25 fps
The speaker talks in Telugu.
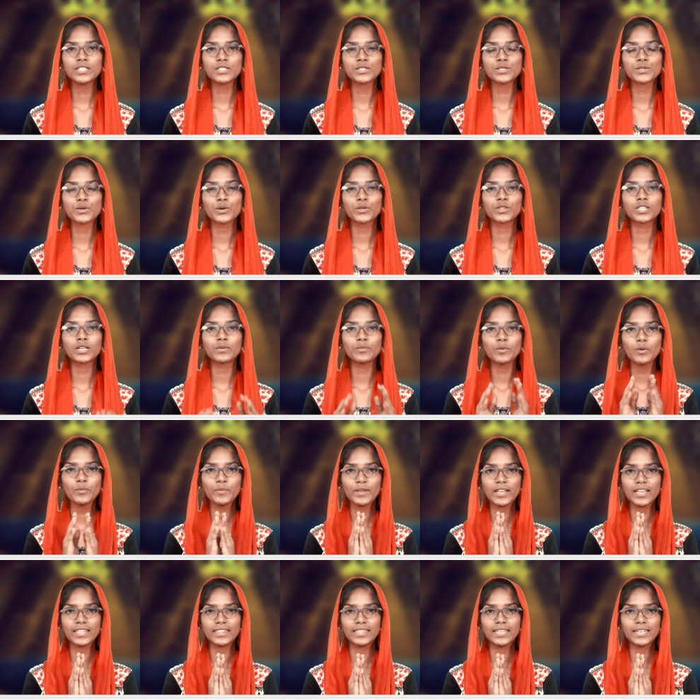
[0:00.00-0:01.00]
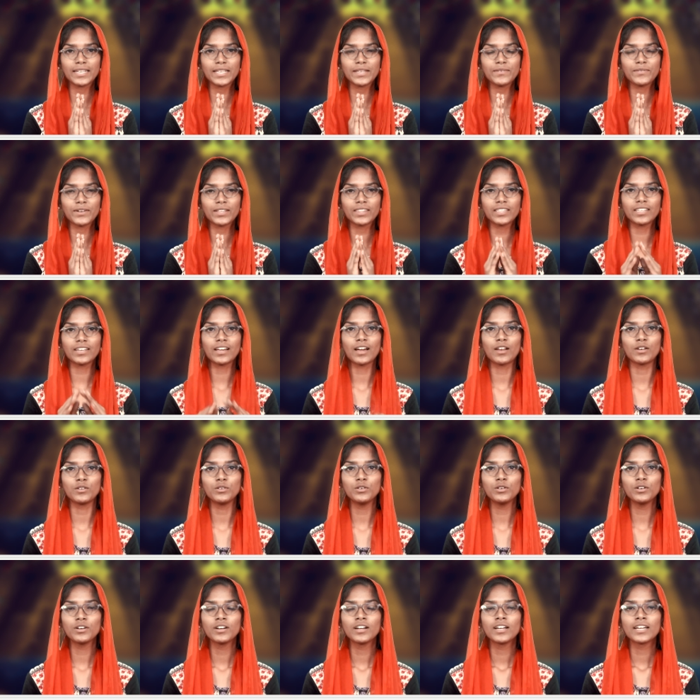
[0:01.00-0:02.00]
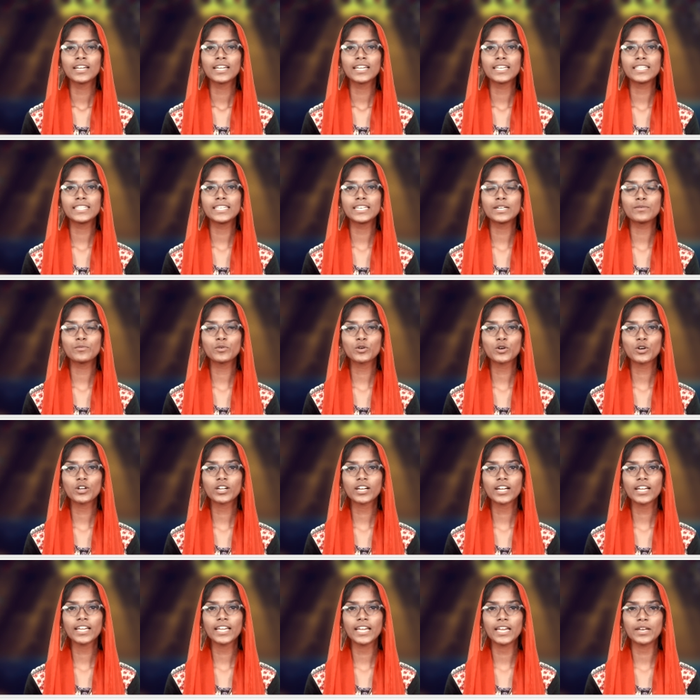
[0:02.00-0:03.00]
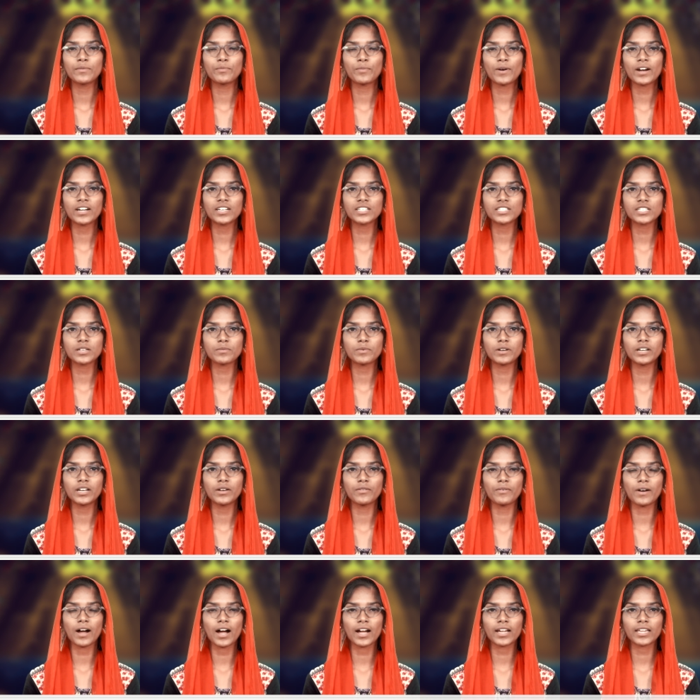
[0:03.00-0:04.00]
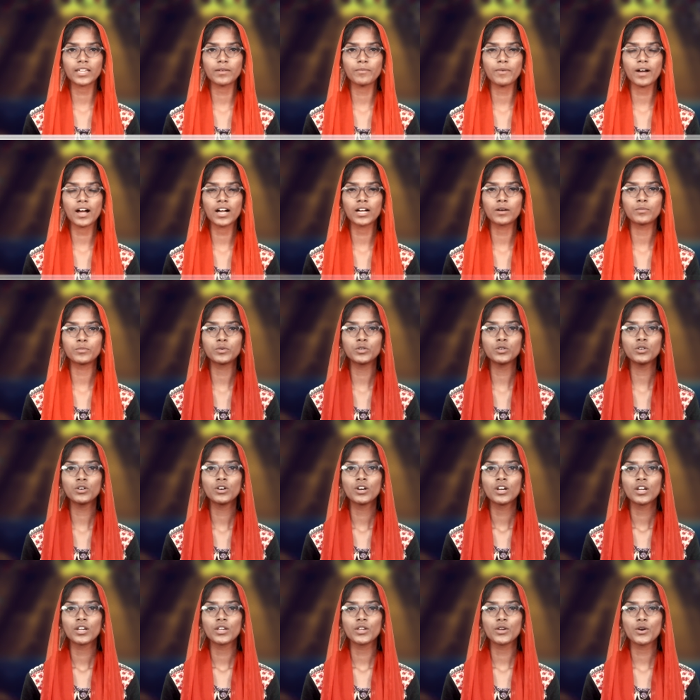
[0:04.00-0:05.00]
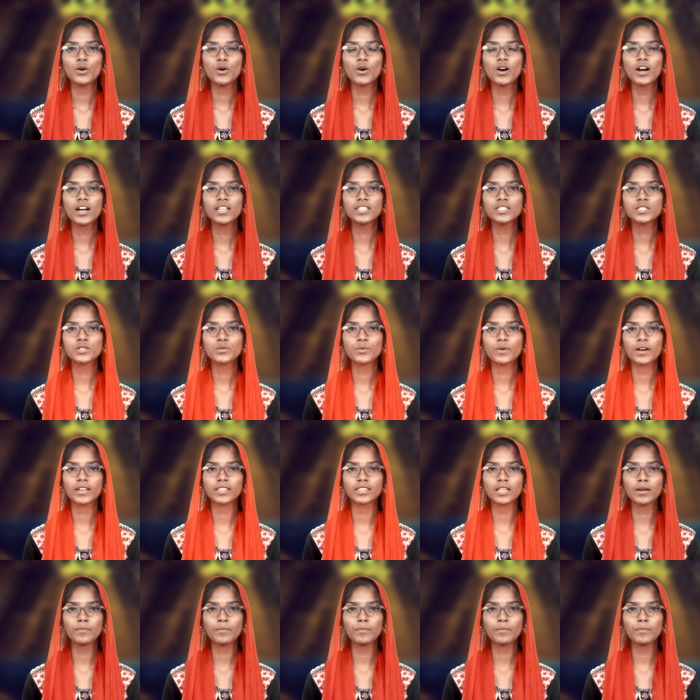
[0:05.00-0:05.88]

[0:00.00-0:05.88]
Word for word: స్తోత్రము మీ అందరికీ వందనాలు ఈ దినము కొరకై ఏర్పాటు చేయబడిన వాక్య భాగము యోహాన్ సువార్త